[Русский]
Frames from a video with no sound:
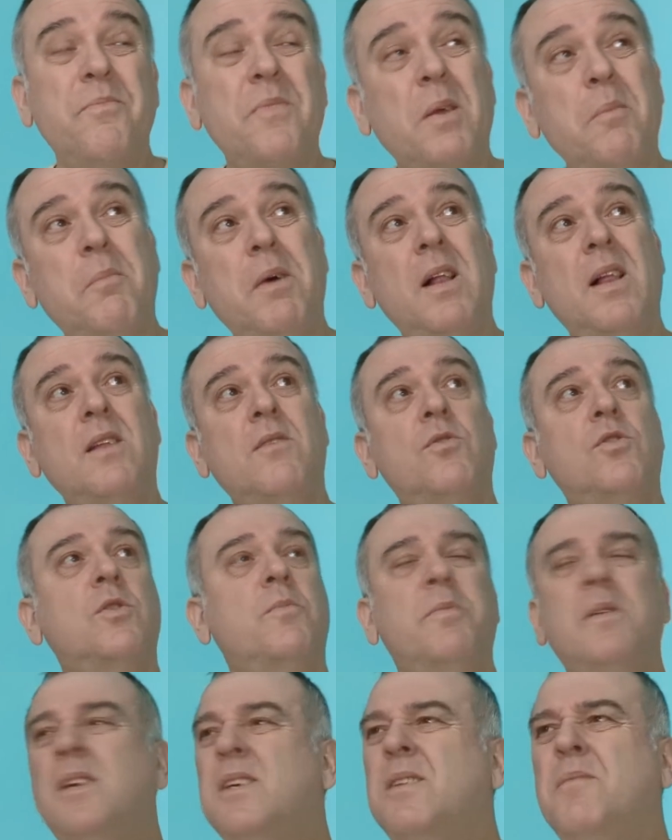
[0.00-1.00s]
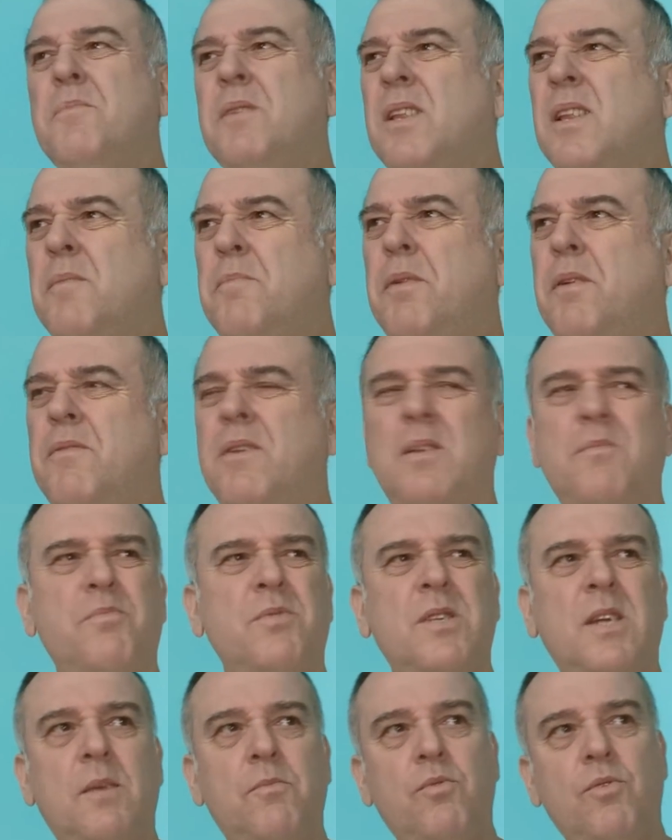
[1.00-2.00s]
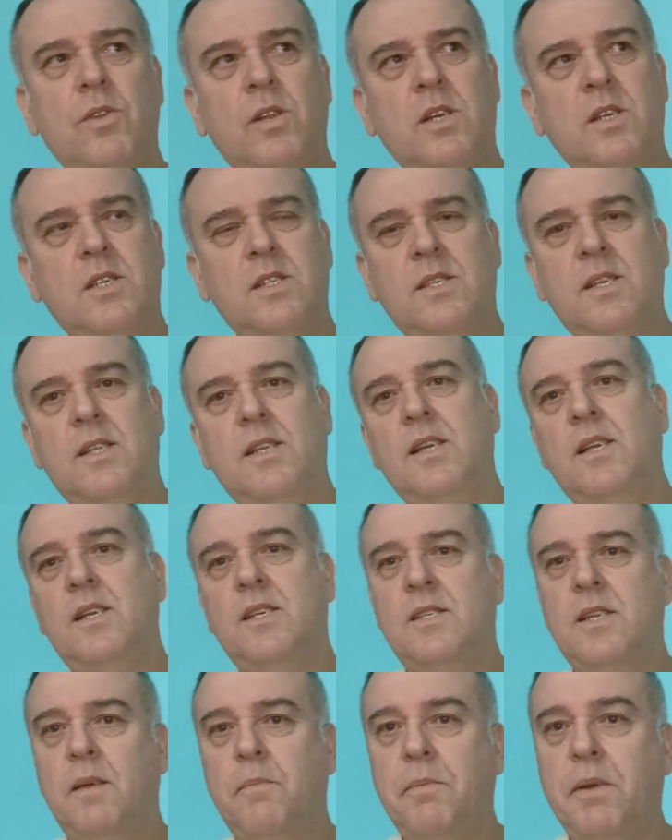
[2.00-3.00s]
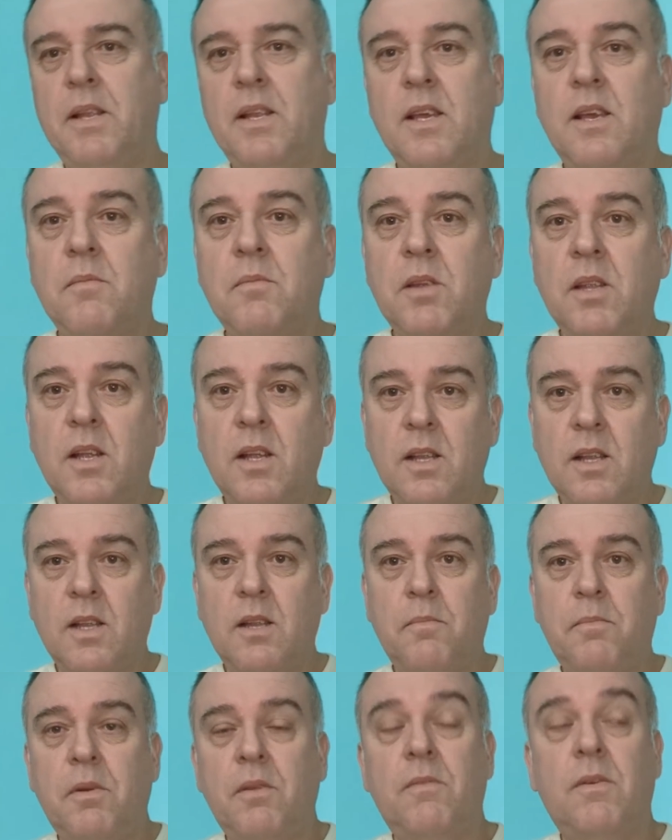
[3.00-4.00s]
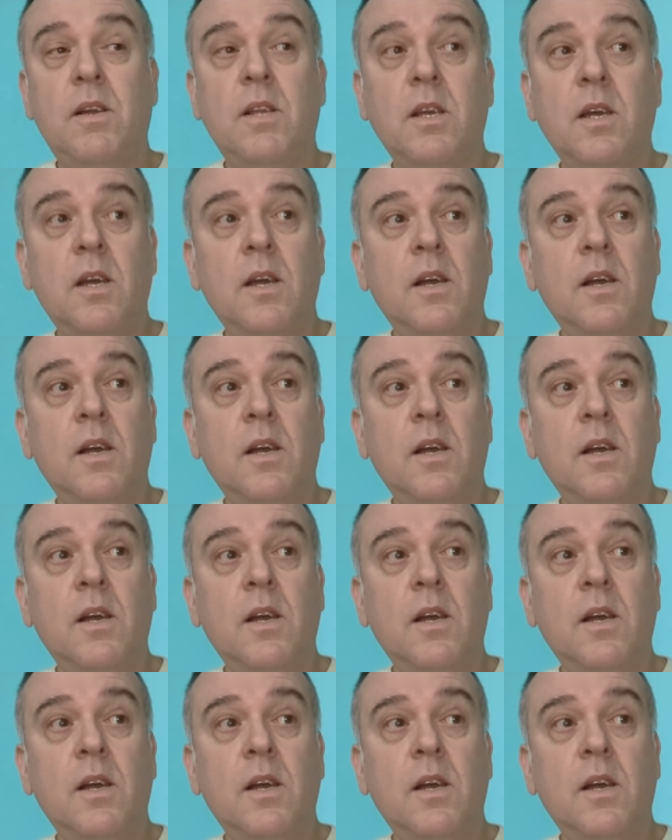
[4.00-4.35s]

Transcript: Мало того, что, понимаешь, мне наплевать, пускай будут даже сатанисты, опять-таки, мне на это наплевать.